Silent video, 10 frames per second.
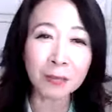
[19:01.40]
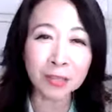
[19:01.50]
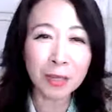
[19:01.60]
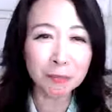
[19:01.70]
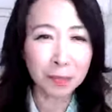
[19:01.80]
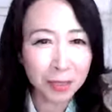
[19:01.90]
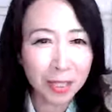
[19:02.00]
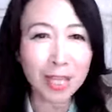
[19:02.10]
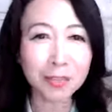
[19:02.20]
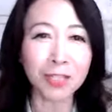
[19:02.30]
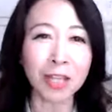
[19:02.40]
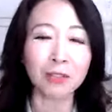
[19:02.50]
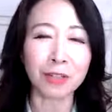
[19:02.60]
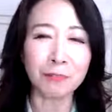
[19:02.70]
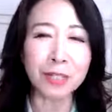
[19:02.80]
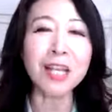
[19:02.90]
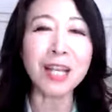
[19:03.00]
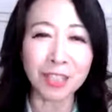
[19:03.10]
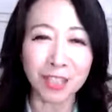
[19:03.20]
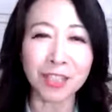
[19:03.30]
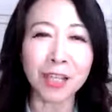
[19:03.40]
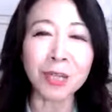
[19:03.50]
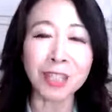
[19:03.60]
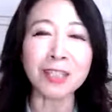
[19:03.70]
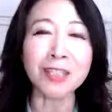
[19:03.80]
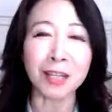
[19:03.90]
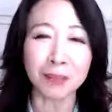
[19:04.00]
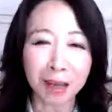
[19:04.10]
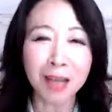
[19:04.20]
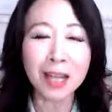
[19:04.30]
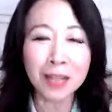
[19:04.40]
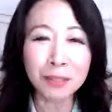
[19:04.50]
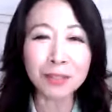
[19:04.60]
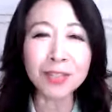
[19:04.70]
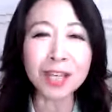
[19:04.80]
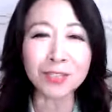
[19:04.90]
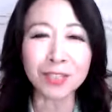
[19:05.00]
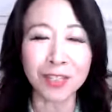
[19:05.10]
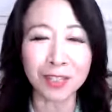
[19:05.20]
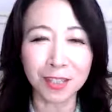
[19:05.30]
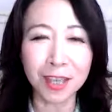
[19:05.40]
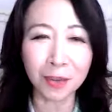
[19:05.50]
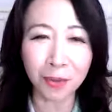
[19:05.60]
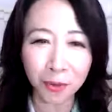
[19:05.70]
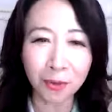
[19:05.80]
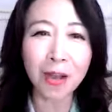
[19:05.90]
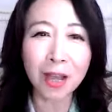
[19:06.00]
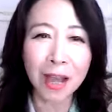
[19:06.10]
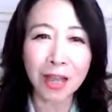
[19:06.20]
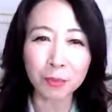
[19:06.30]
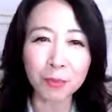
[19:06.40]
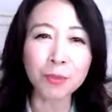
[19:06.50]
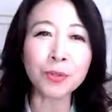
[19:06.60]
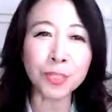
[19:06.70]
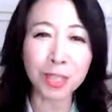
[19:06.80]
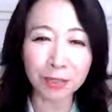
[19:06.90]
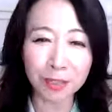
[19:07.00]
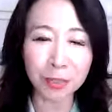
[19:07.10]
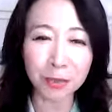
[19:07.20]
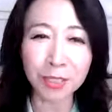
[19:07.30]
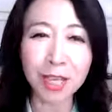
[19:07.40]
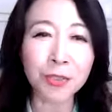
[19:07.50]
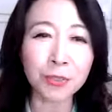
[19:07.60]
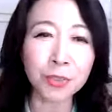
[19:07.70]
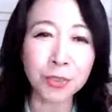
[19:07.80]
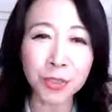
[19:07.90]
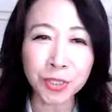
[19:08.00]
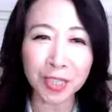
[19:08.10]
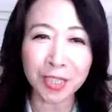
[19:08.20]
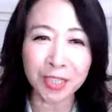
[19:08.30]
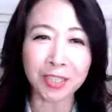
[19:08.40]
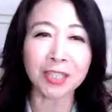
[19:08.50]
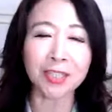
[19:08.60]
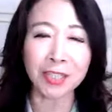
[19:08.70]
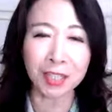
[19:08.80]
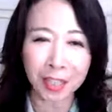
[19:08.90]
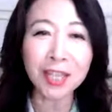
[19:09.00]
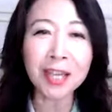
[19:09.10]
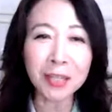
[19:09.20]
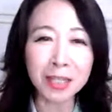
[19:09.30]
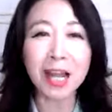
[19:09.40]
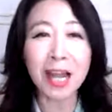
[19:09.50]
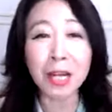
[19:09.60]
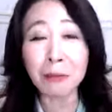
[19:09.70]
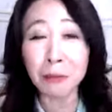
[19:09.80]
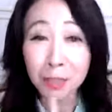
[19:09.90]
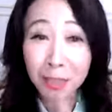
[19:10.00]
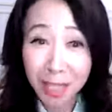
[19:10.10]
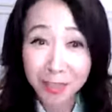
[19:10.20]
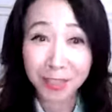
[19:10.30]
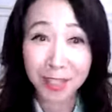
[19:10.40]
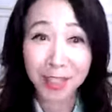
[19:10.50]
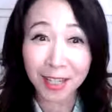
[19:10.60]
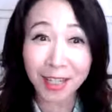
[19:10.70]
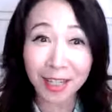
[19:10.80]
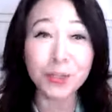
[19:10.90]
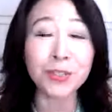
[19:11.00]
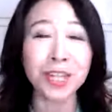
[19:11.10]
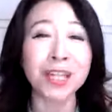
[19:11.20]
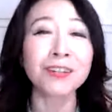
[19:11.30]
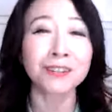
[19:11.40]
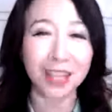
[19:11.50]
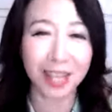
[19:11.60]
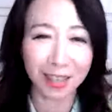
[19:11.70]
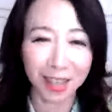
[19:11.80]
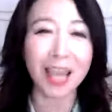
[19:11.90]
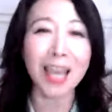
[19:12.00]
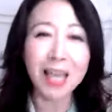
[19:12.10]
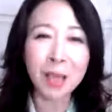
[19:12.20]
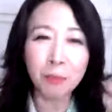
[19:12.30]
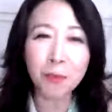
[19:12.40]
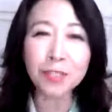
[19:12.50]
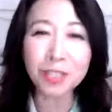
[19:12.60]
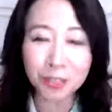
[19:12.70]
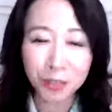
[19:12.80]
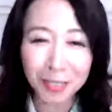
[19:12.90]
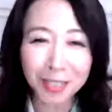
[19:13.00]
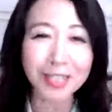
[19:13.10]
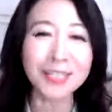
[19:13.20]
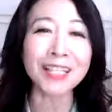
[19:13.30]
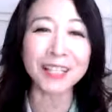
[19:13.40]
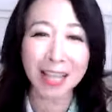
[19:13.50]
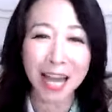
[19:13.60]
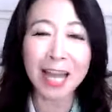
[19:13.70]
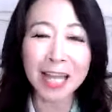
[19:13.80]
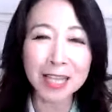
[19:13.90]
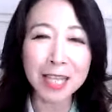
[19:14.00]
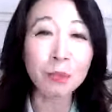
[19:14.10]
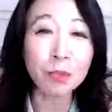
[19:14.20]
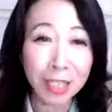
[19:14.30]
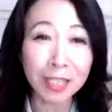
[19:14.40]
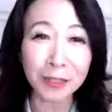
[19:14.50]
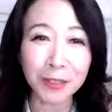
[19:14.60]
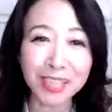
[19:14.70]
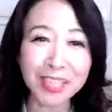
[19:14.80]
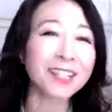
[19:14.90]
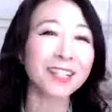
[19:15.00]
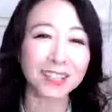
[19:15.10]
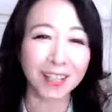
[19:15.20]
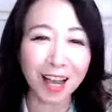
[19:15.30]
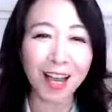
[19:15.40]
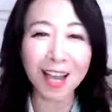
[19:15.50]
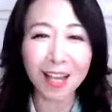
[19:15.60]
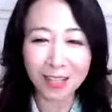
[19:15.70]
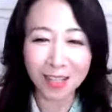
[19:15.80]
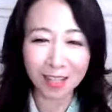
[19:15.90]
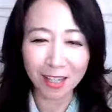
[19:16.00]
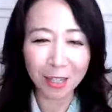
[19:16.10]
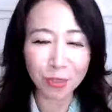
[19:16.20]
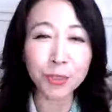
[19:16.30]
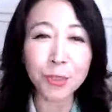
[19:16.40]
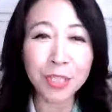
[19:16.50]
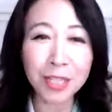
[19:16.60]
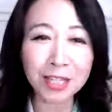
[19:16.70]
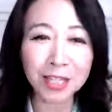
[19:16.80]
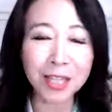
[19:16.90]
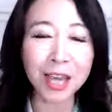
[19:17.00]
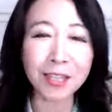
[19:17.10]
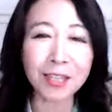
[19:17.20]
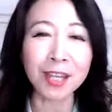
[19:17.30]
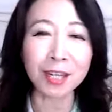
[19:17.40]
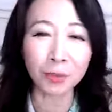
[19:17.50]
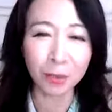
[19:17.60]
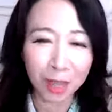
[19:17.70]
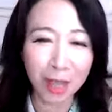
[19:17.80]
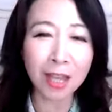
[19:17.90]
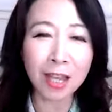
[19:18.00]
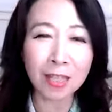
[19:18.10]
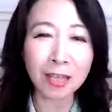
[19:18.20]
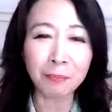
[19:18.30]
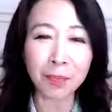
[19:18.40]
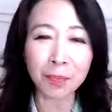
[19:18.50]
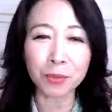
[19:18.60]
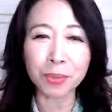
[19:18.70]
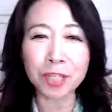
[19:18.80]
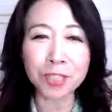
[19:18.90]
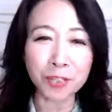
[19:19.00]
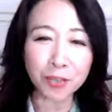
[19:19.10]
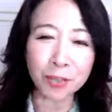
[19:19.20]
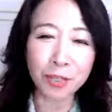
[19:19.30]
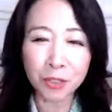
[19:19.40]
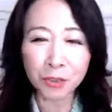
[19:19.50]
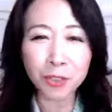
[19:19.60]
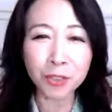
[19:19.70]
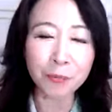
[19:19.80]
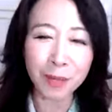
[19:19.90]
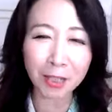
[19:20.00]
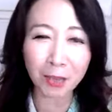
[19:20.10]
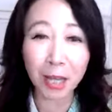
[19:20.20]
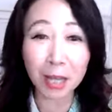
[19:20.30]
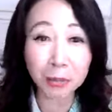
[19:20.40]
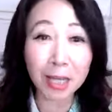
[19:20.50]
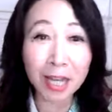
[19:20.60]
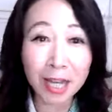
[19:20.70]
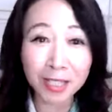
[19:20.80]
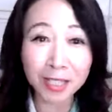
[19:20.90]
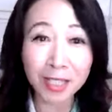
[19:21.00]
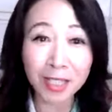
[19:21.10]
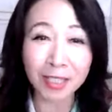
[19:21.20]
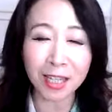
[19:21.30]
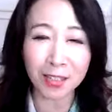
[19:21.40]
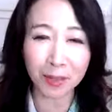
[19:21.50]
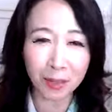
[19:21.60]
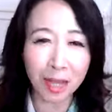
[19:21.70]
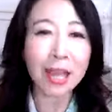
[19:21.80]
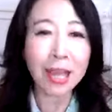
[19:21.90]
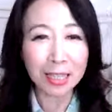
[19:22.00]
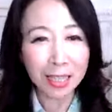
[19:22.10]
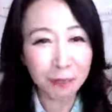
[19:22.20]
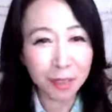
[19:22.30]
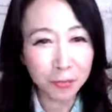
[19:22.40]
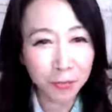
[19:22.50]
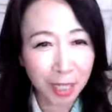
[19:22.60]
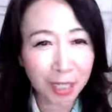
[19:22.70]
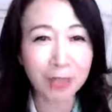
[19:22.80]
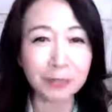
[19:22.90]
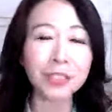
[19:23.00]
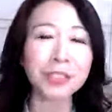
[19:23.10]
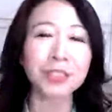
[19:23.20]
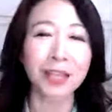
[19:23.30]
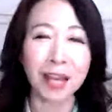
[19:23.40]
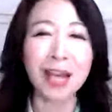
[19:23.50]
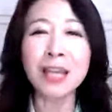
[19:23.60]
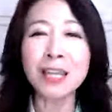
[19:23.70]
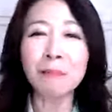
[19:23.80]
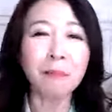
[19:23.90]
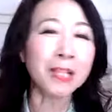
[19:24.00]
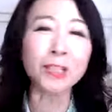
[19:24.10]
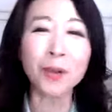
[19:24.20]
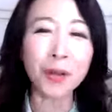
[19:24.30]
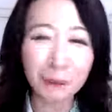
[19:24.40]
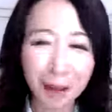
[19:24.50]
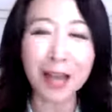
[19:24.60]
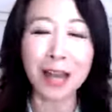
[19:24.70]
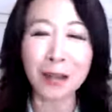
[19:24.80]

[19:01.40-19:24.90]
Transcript: 持ち、ビル・ゲイツさんとかみんなが知ってる方であれば、ビル・ゲイツさんって結構、あの、無頓着で、こう、左右靴下が違ってたり、だからあれはビル・ゲイツさんだから許されるんだって、凡人の私たちが、名もなき私たちが、なんか靴下が違ってたりとか、やっぱりこう T シャツ後ろ前とか、裏返しで着てたりとか、頭にフケが浮いてたら、やっぱりそれは、